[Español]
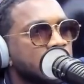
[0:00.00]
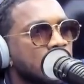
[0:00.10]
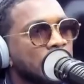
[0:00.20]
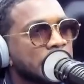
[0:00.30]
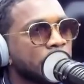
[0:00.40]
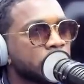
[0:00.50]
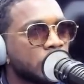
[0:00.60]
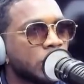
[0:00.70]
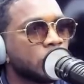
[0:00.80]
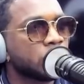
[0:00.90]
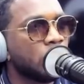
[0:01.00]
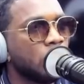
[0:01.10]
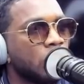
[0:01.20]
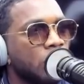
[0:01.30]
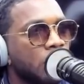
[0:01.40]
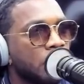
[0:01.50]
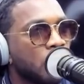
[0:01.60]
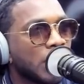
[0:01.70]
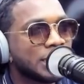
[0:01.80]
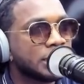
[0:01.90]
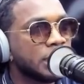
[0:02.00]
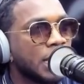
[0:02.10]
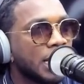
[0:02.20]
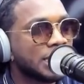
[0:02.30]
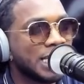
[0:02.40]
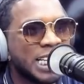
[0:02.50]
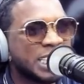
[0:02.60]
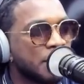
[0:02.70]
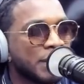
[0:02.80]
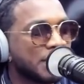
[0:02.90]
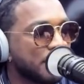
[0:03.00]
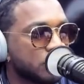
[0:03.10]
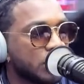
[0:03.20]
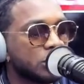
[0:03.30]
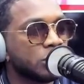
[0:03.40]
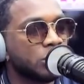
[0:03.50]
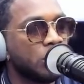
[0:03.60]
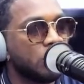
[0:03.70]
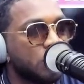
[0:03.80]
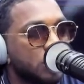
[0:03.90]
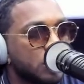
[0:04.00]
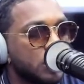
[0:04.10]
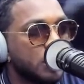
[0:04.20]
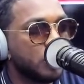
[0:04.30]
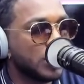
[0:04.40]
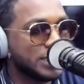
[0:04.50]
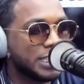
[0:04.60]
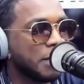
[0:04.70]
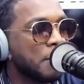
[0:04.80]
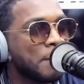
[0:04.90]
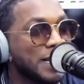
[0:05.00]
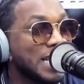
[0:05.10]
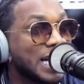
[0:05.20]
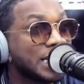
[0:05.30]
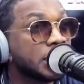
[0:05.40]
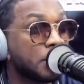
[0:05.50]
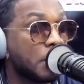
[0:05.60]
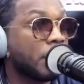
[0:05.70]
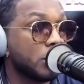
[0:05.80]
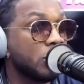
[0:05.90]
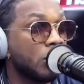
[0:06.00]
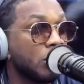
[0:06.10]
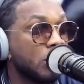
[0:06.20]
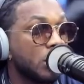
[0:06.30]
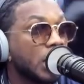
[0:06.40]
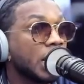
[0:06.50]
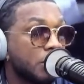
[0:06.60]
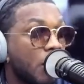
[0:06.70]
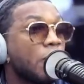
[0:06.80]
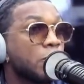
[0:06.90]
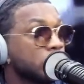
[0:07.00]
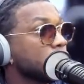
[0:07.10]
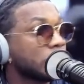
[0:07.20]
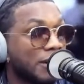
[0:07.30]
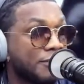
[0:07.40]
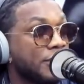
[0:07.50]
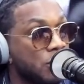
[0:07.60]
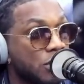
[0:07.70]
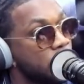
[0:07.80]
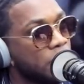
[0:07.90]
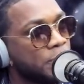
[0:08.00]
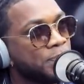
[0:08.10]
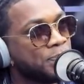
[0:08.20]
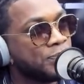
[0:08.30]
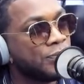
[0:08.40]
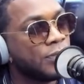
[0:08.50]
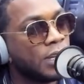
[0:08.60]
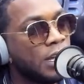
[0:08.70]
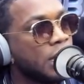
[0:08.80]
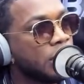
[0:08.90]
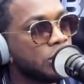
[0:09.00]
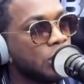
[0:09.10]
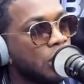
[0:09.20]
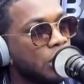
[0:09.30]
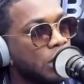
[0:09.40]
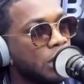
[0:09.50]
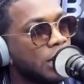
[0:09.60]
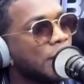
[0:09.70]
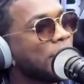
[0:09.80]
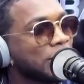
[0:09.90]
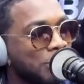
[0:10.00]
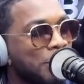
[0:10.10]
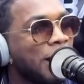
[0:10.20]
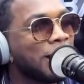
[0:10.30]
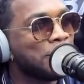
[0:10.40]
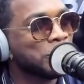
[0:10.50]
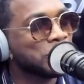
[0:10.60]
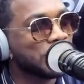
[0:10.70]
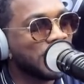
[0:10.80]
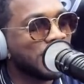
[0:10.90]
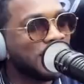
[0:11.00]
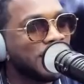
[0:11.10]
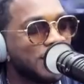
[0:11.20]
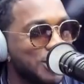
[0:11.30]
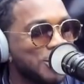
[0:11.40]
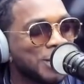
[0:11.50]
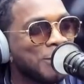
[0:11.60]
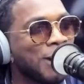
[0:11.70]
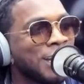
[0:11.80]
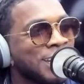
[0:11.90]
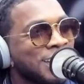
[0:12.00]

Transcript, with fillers: El tema estaba sonando estaba solo. sonando. ¿Entiendes? El tema estaba sonando solo. Porque ese tema, en verdad, gracias a papá Dios en el bajo mundo. Está feo. Que me mandó a, mandar, a bajar la música. Mandó a bajar la música. ¿Y tú estabas ahí? Y yo estaba ahí.